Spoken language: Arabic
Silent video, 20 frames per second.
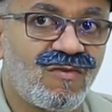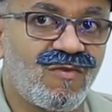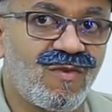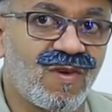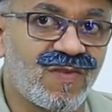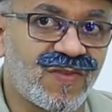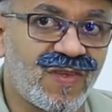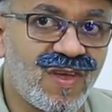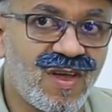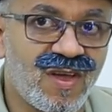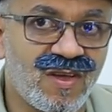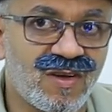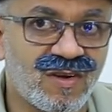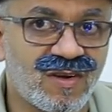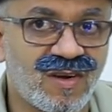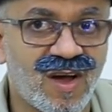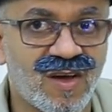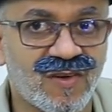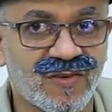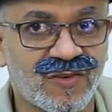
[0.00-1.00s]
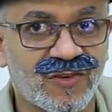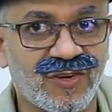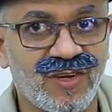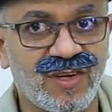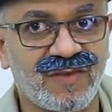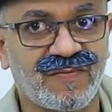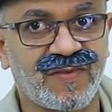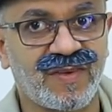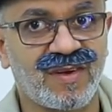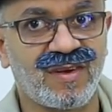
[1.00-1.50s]
وثائق
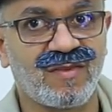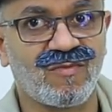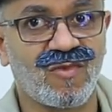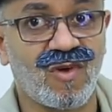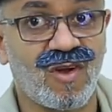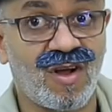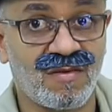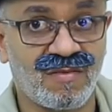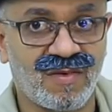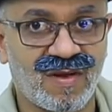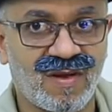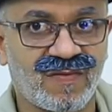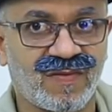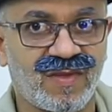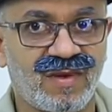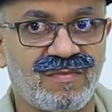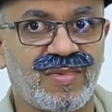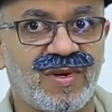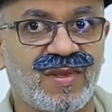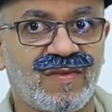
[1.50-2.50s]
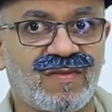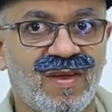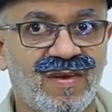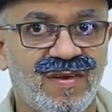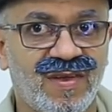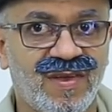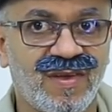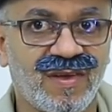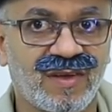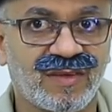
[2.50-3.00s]
أرشيف المخابرات
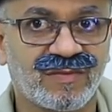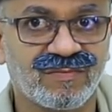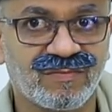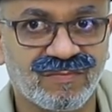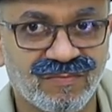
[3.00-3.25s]
البريطانية